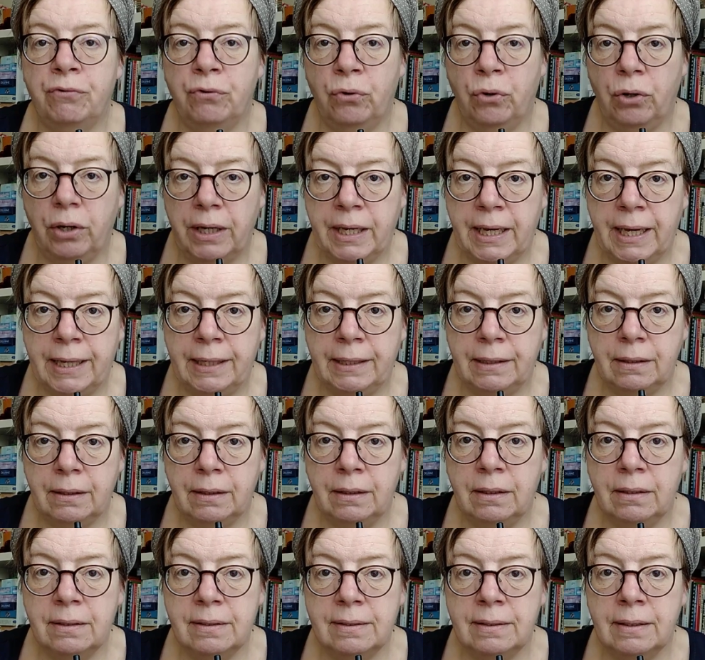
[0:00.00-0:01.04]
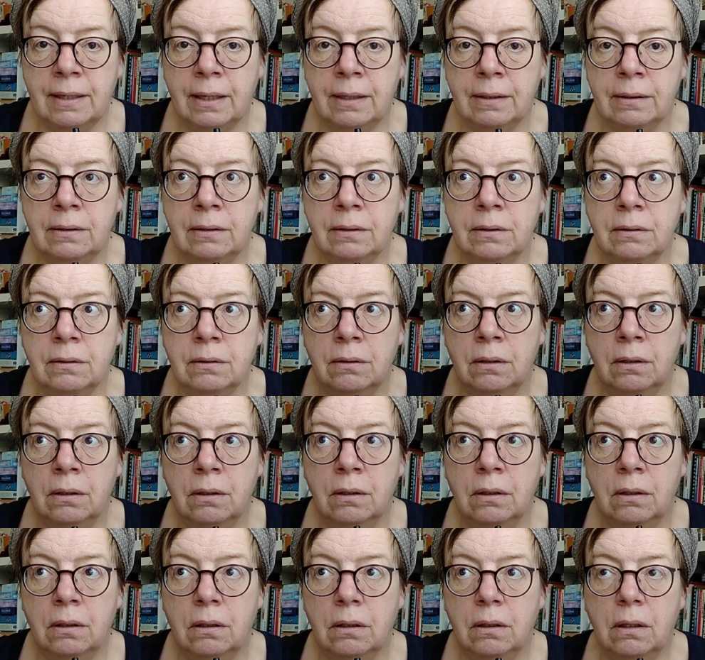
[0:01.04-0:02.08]
von Kenntnis hat,
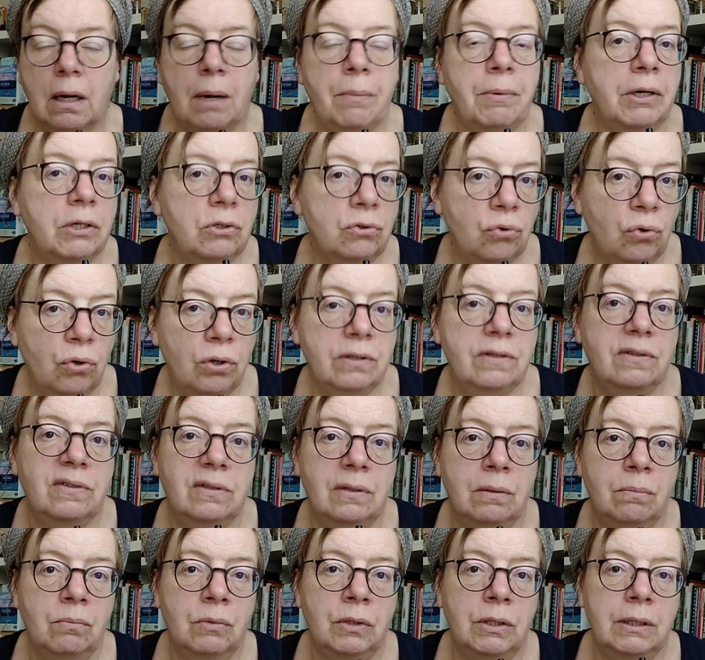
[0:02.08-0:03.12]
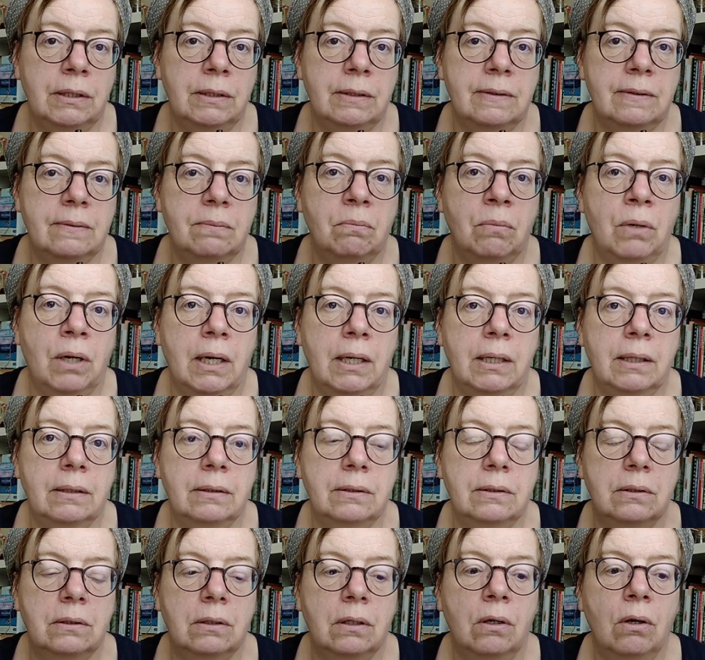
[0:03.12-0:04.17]
aber trotzdem nichts
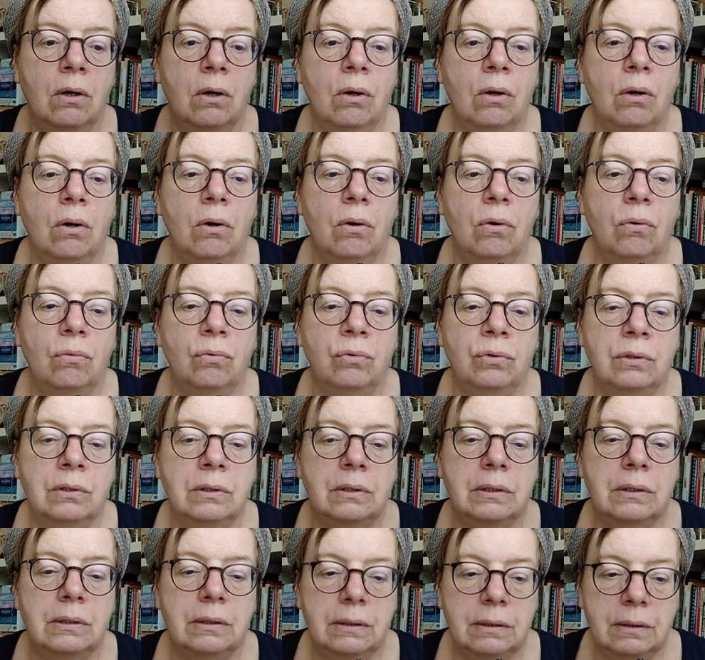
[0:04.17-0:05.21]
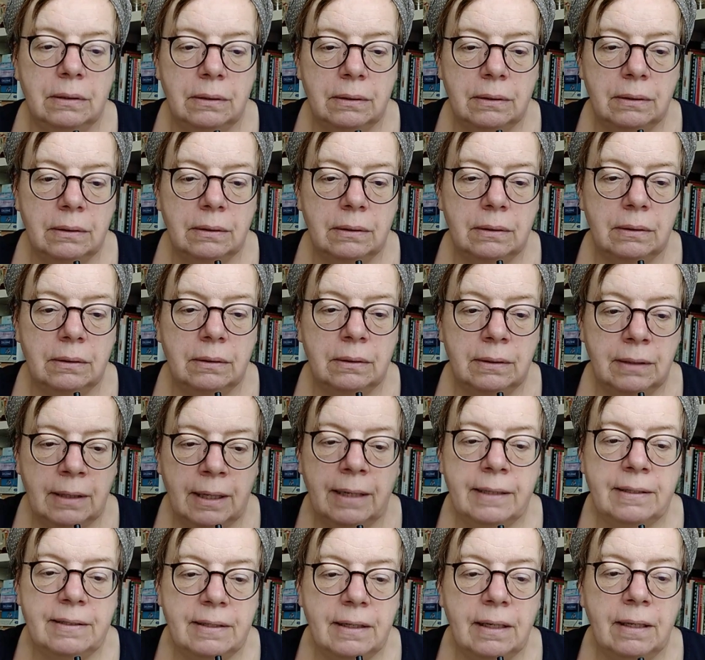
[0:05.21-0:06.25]
macht. Und
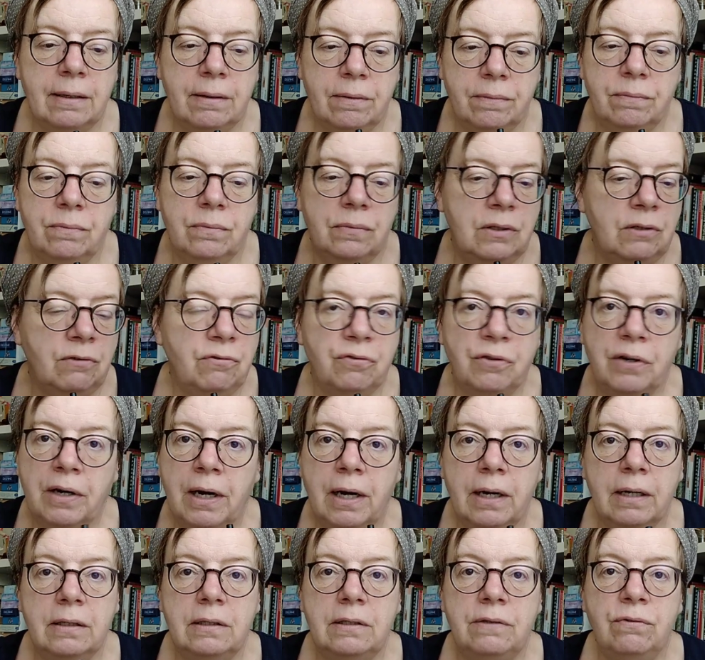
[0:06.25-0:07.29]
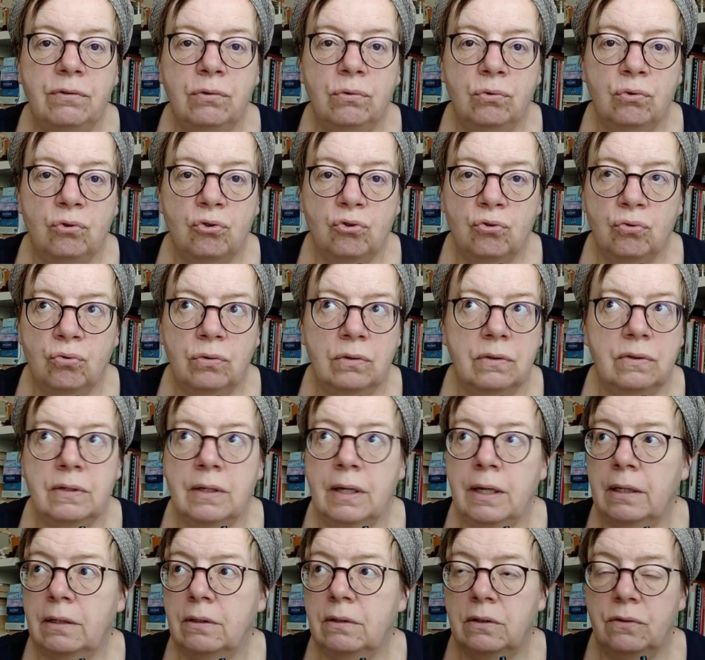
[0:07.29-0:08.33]
da ist ja die Frage, die wir uns schon
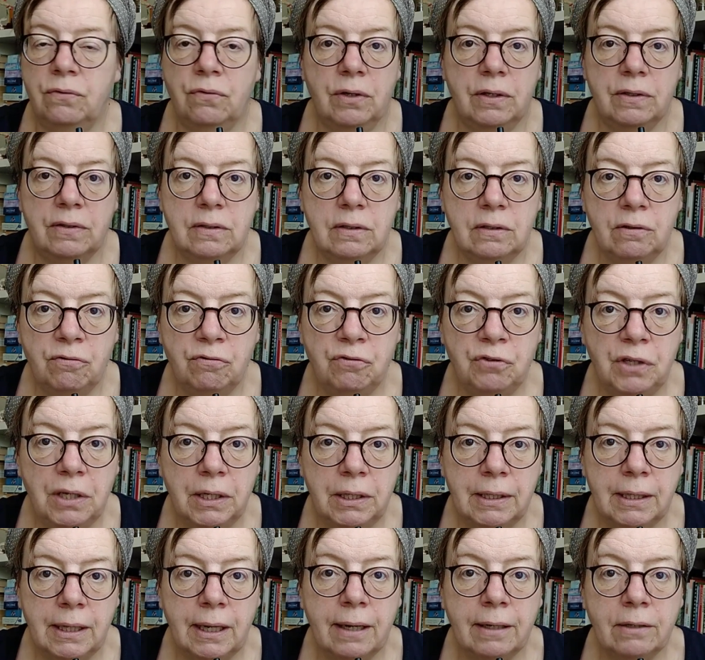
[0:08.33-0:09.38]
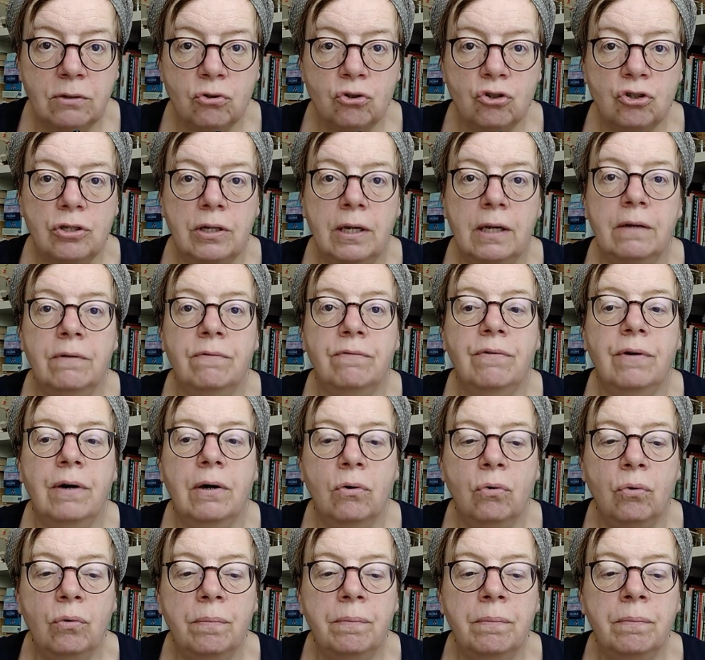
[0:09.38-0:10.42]
seit, ich weiß nicht, vier Jahren stellen,
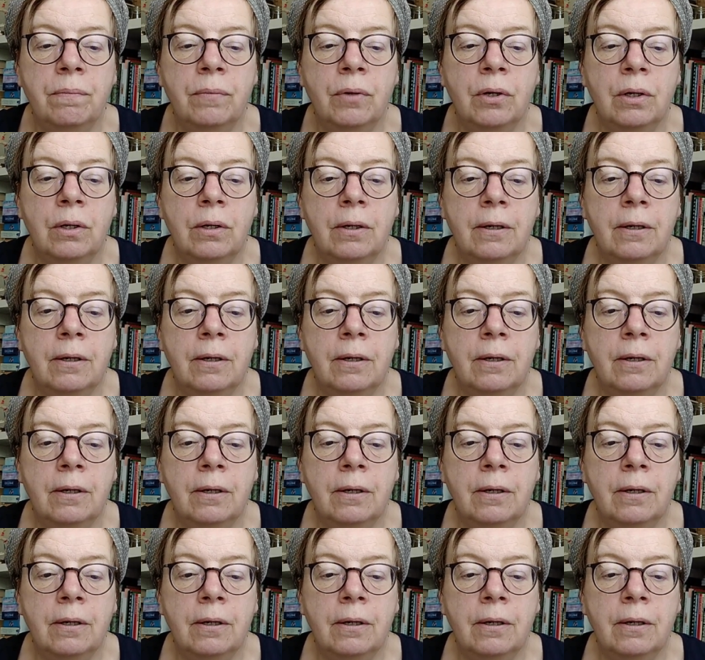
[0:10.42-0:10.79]
warum